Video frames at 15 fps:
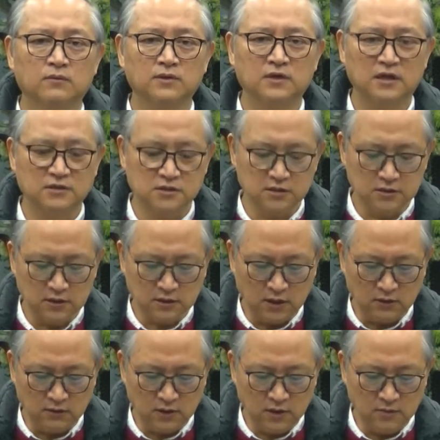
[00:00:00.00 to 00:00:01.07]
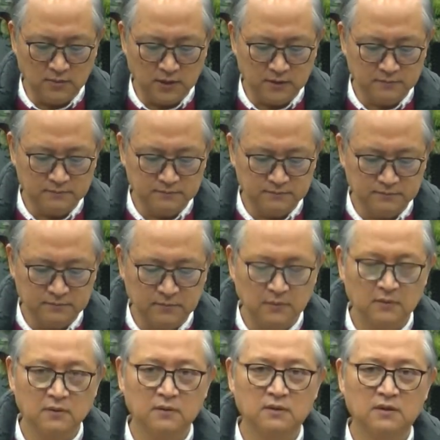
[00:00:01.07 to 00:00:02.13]
为他自己祷告吗？
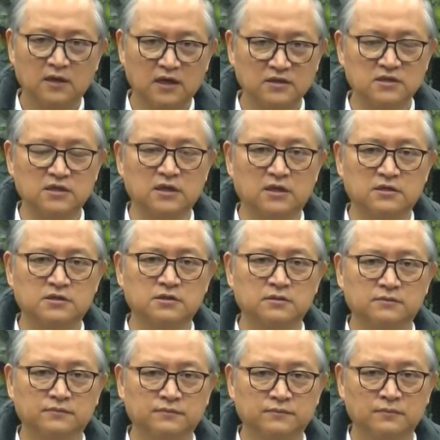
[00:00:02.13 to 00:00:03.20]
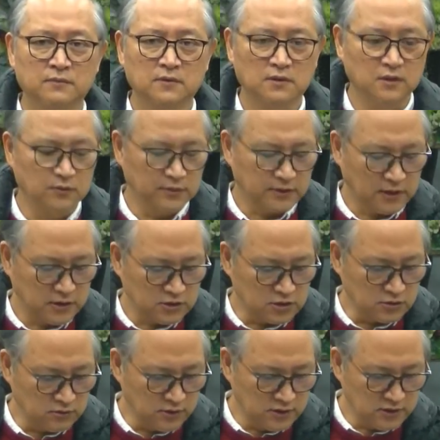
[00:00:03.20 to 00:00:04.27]
看起来是，因为他
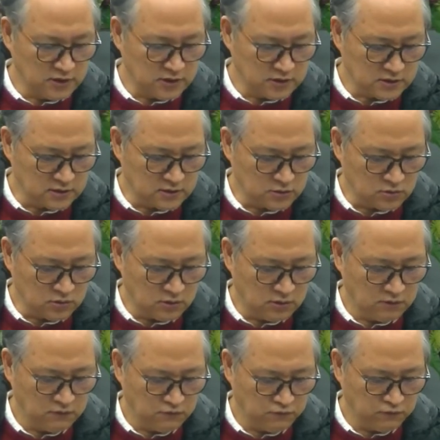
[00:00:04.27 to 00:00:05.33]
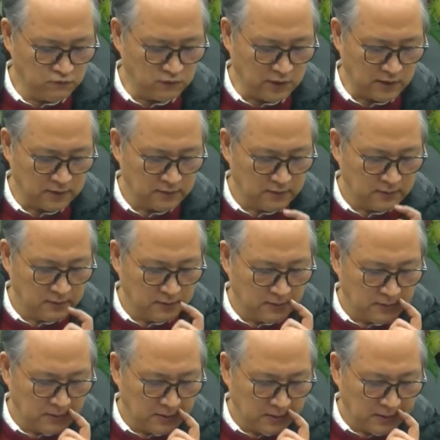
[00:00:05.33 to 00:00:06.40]
求了一件事，说：“父啊，
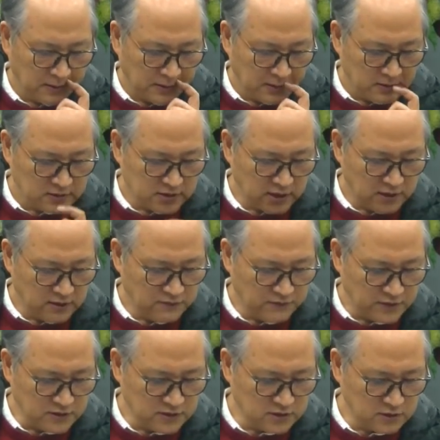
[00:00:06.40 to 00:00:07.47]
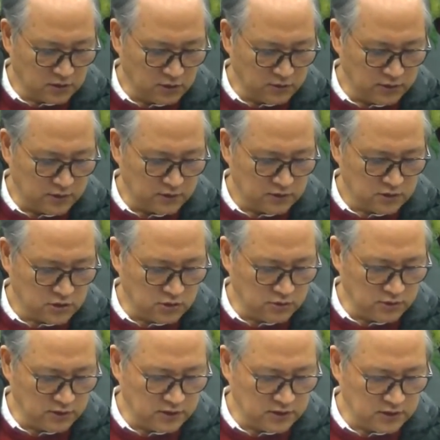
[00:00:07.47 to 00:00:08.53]
在你凡事都能，
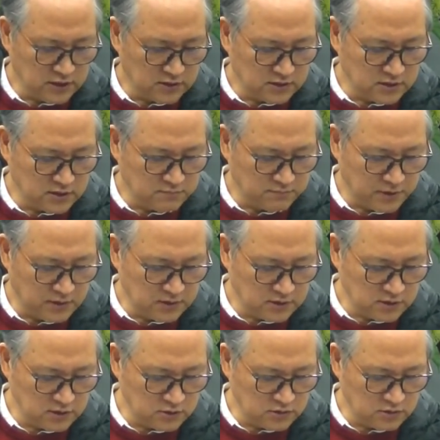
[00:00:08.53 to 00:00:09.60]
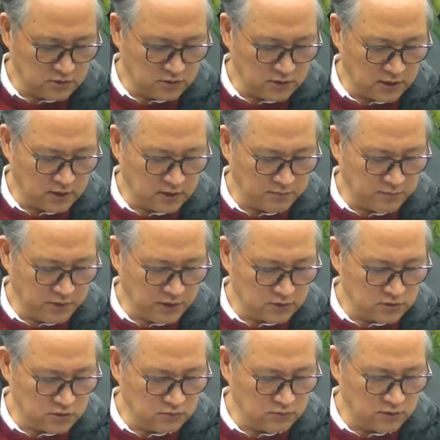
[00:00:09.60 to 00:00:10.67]
求你将这杯撤去。然而不要
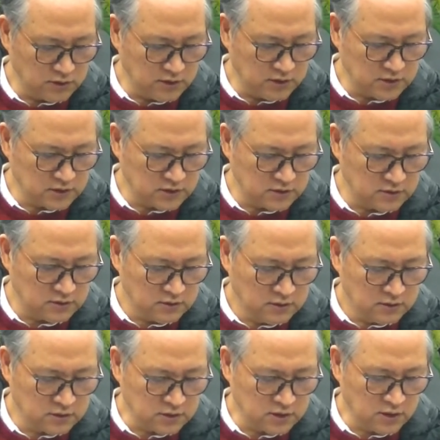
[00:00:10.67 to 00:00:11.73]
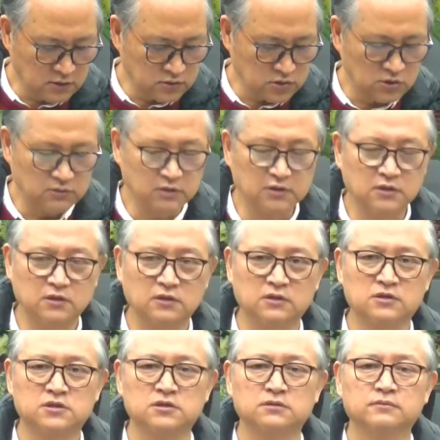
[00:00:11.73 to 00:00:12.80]
从我的意思，只要从你的
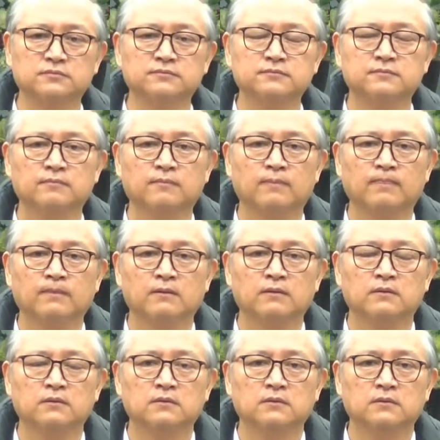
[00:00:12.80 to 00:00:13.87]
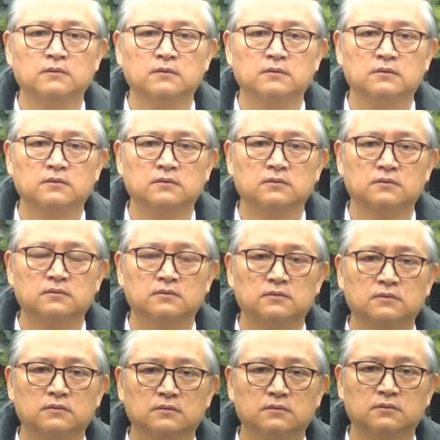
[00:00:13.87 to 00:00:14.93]
意
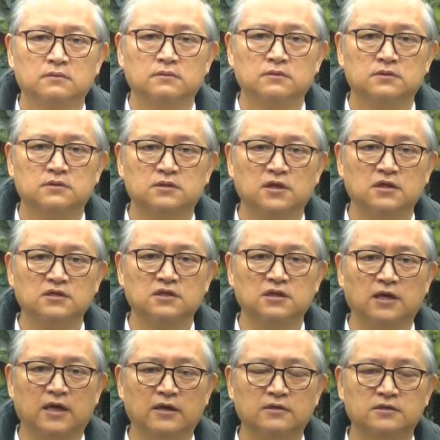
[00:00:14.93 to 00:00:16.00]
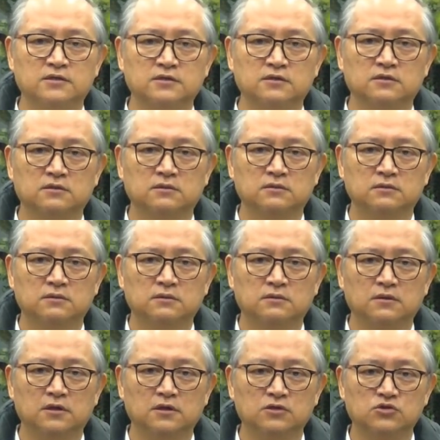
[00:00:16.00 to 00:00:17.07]
思。”听起来是
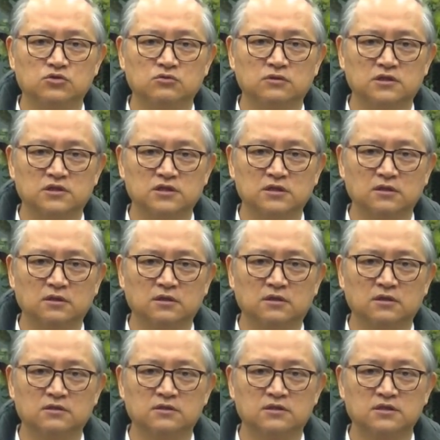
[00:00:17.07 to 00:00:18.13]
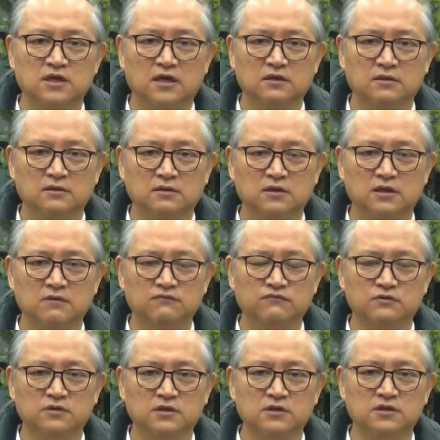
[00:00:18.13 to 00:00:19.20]
耶稣的心意跟上天
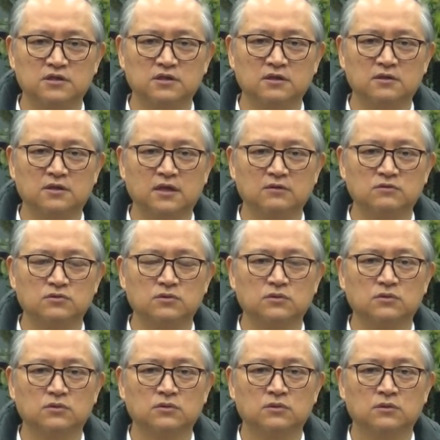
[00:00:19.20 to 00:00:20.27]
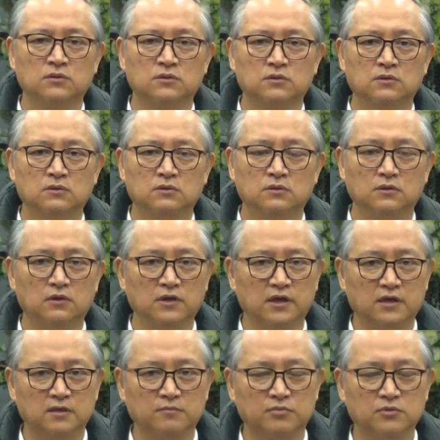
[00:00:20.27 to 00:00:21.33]
父的心意当中有
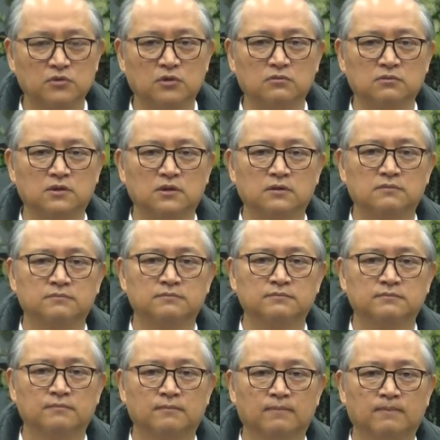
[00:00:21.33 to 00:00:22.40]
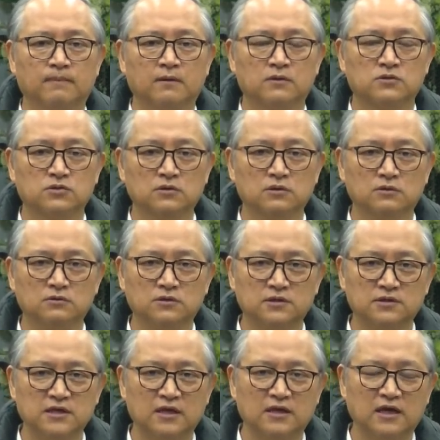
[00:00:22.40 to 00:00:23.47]
两个不同的，所以有
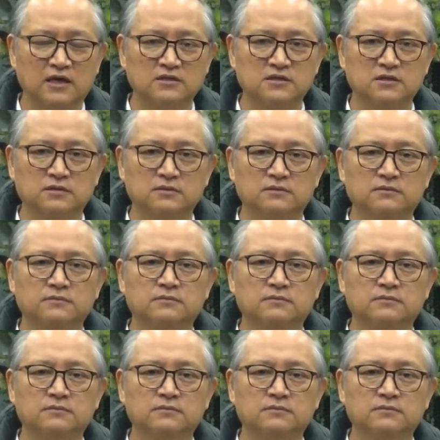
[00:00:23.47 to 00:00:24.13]
的在拉扯。